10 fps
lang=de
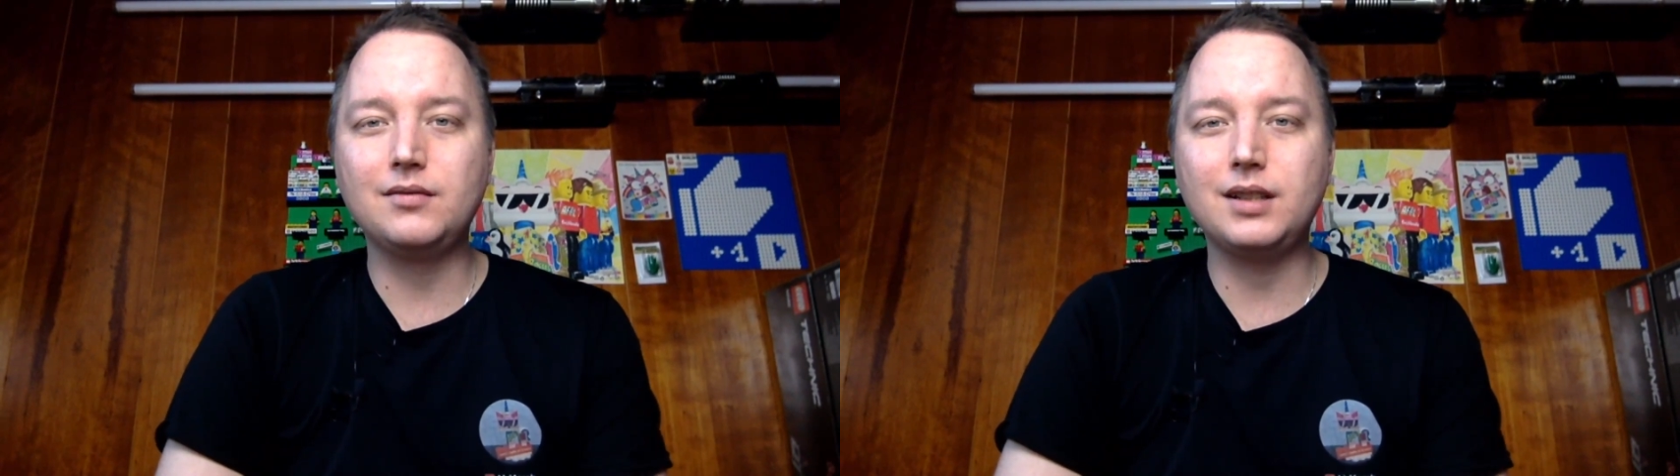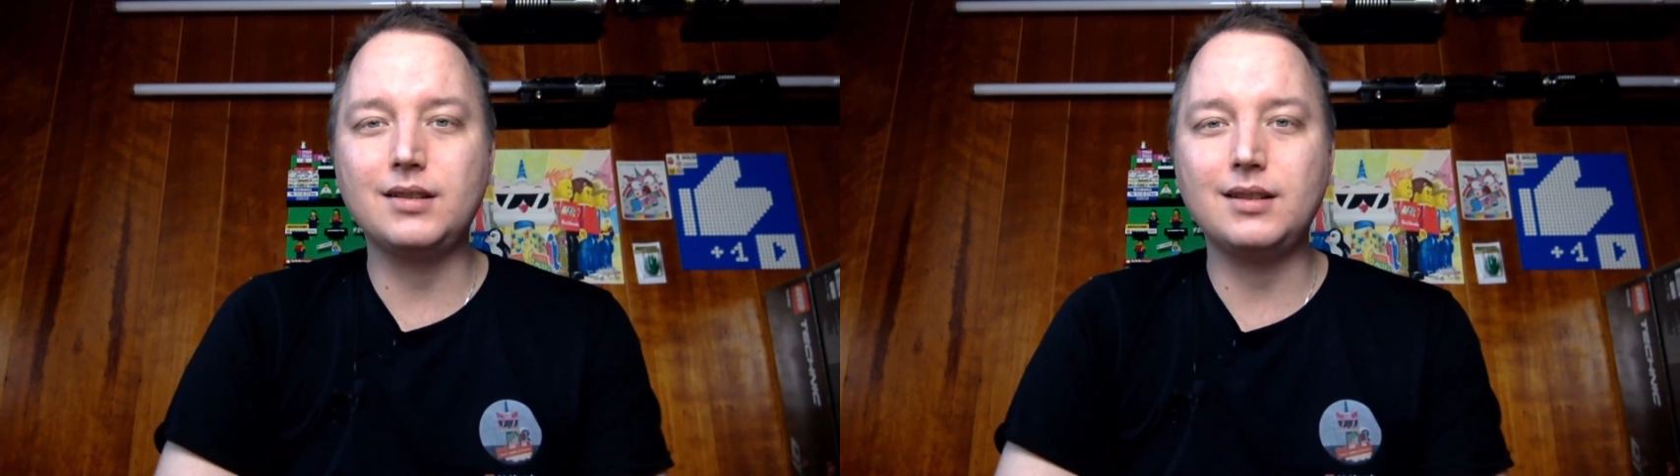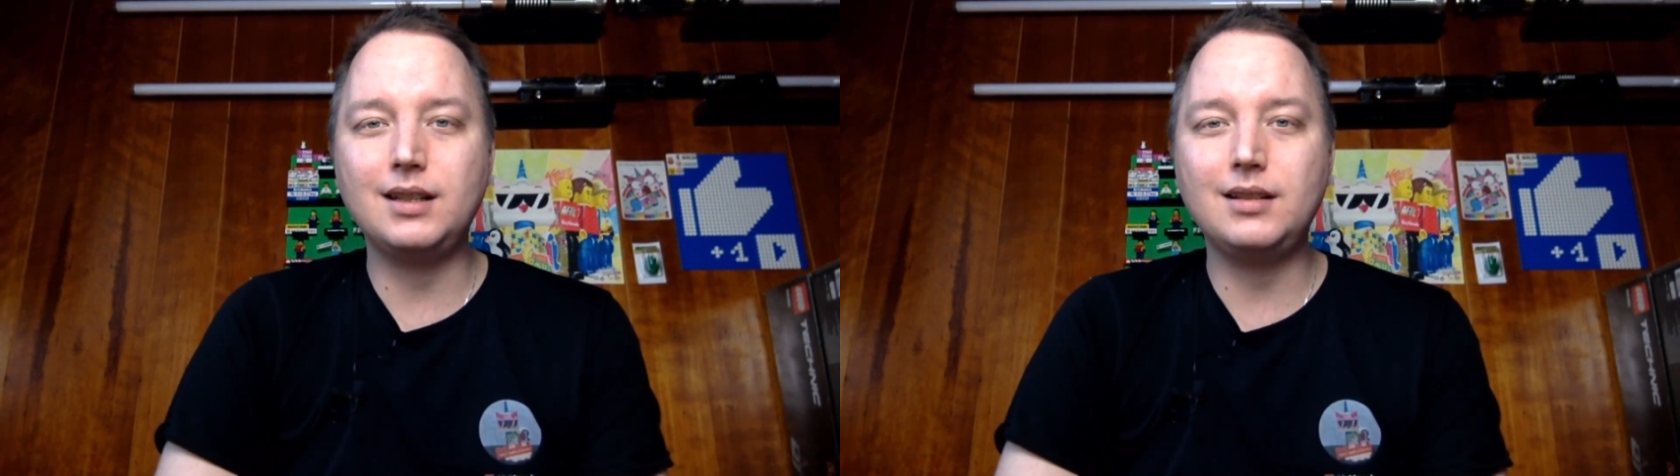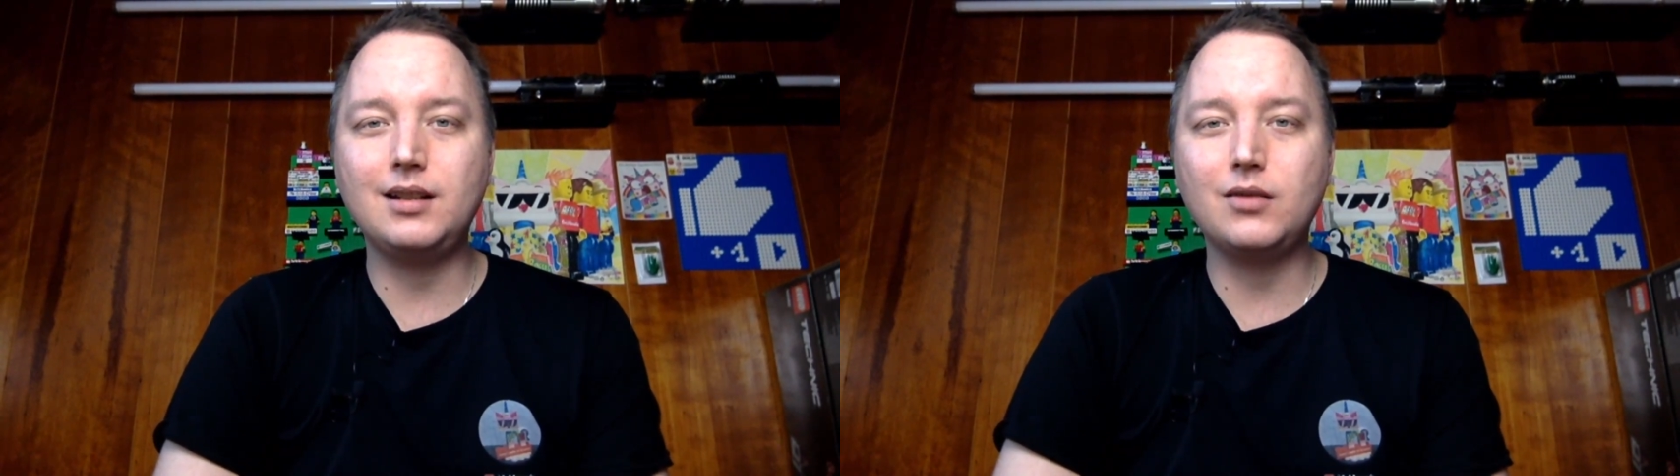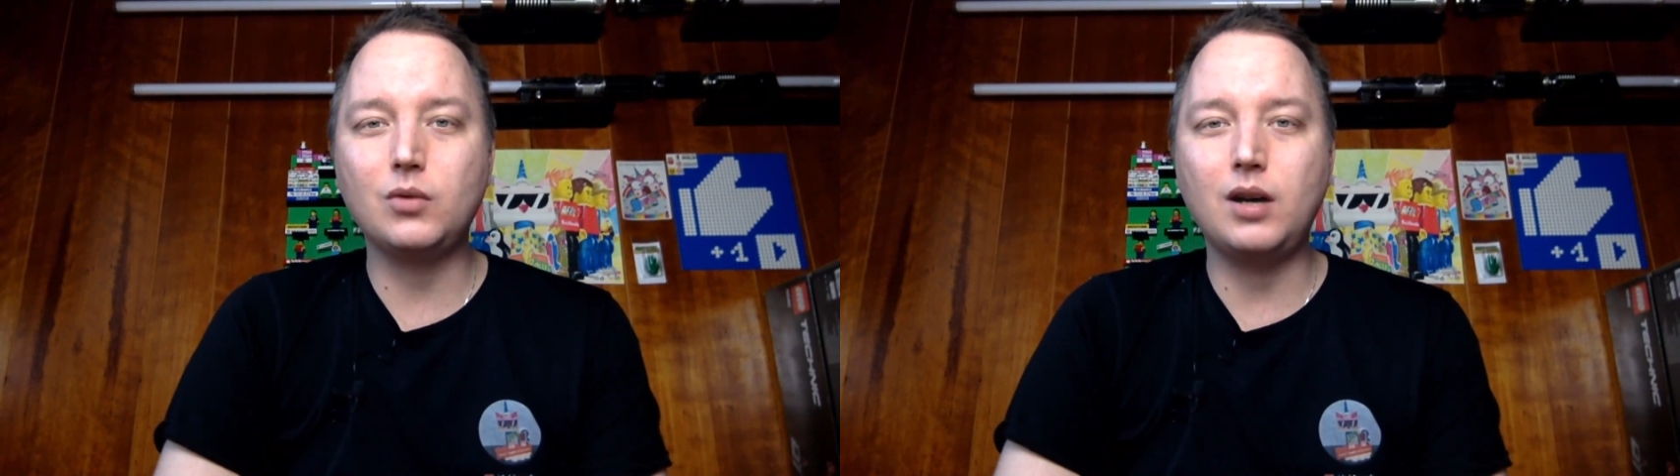was ich
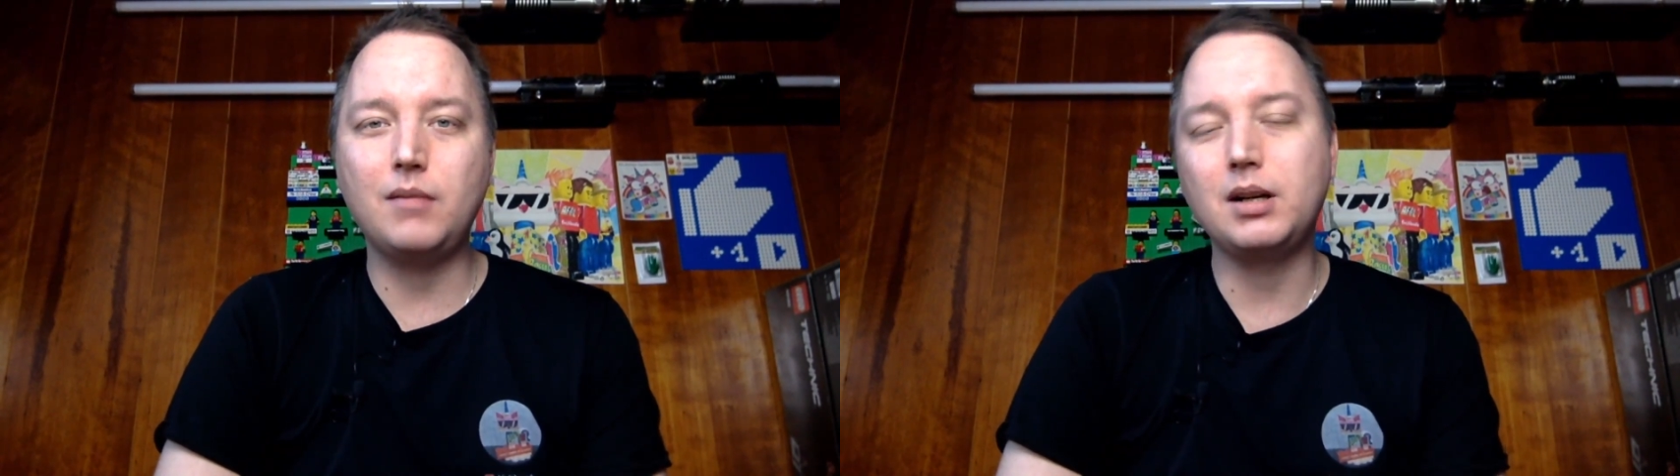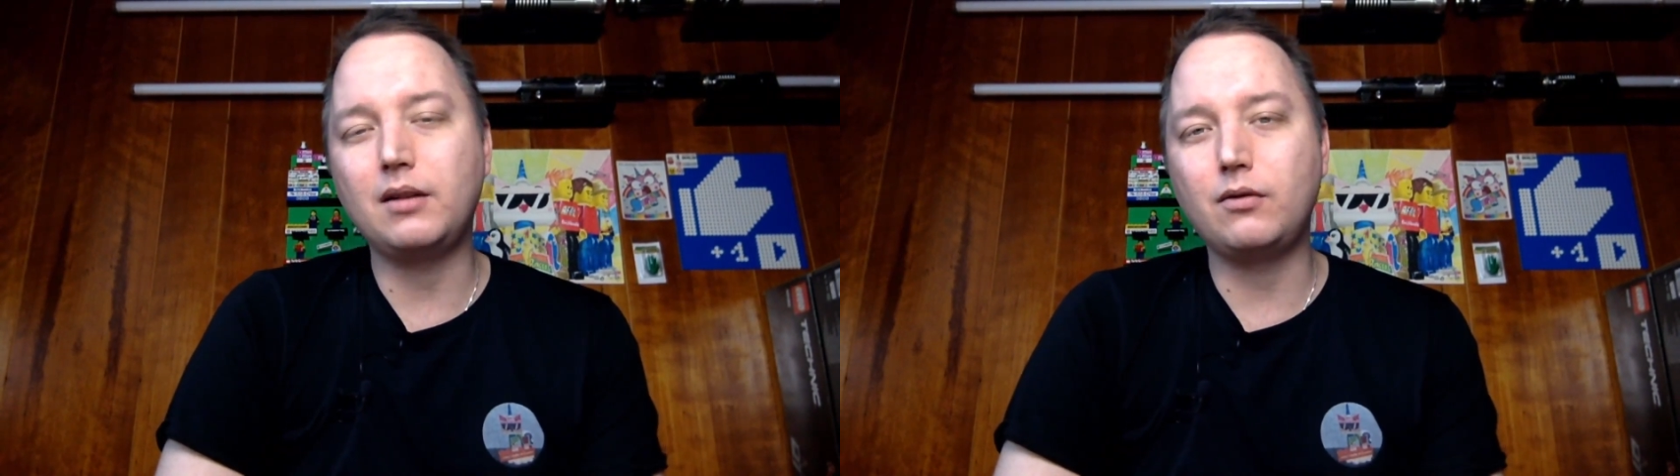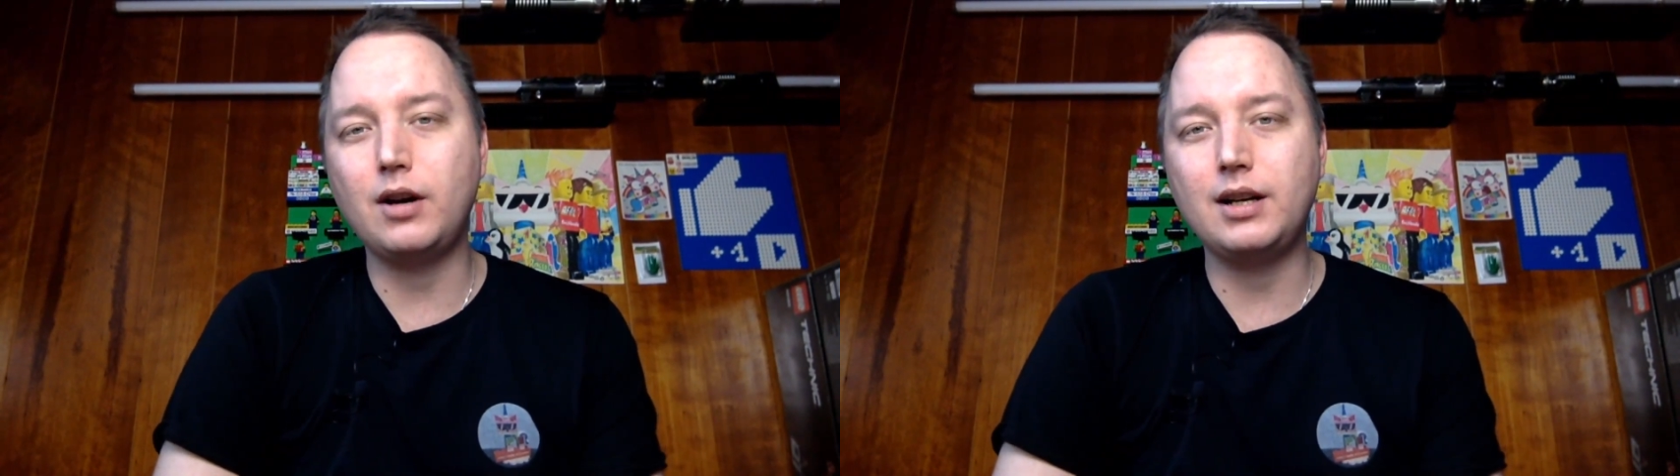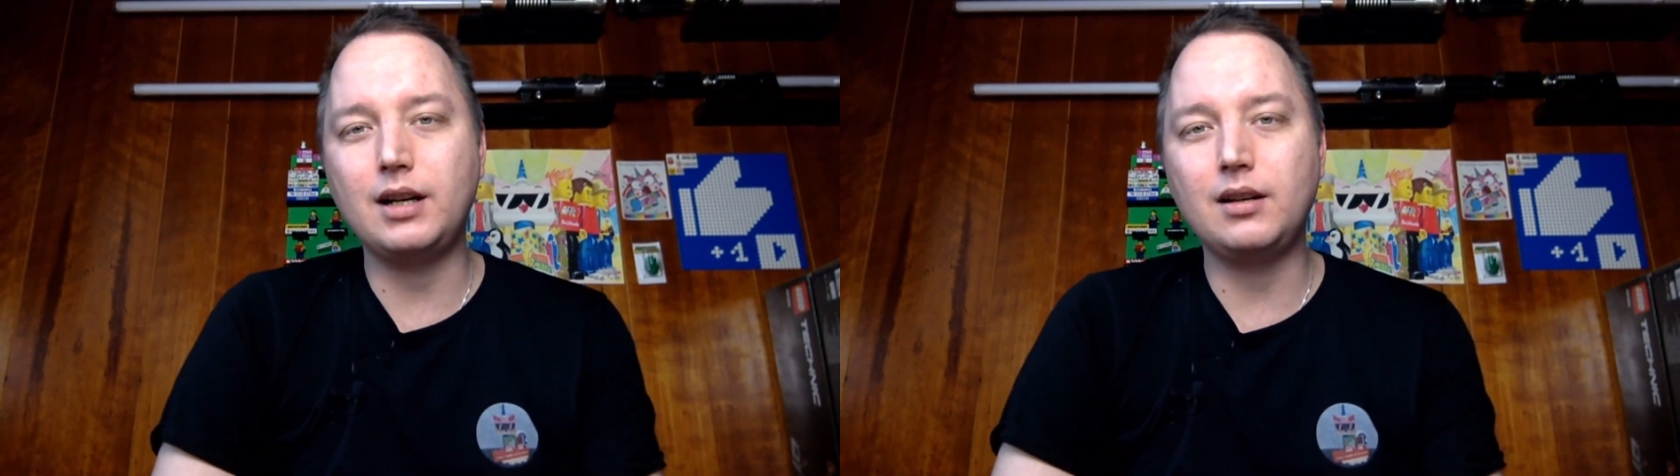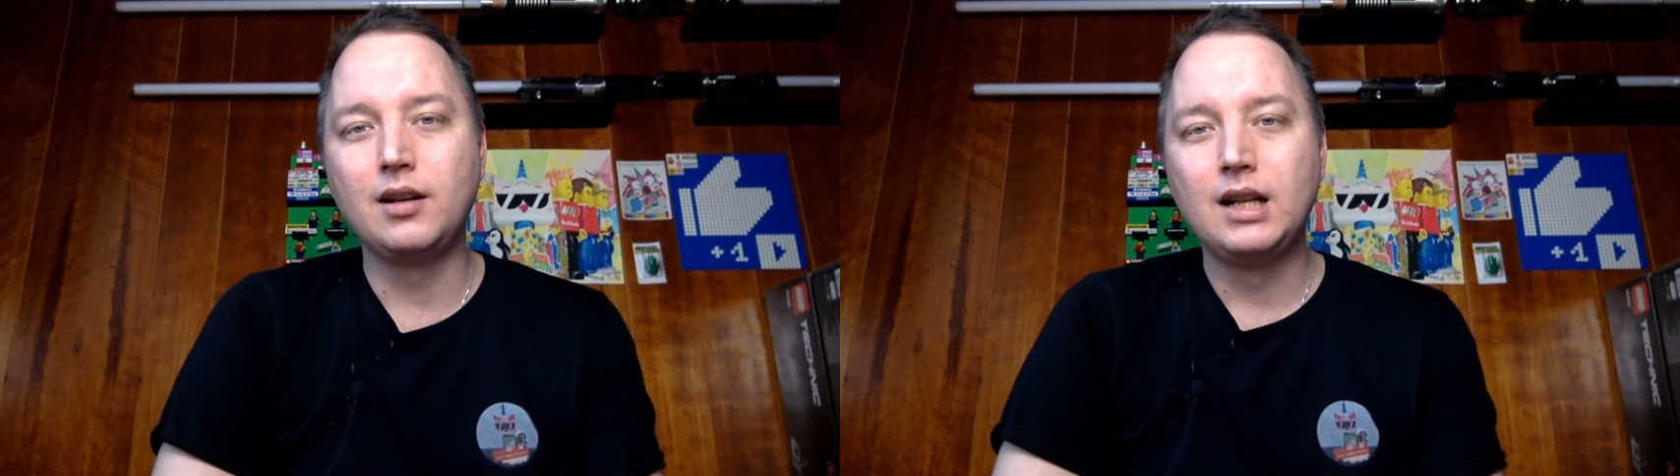denn so am Black Friday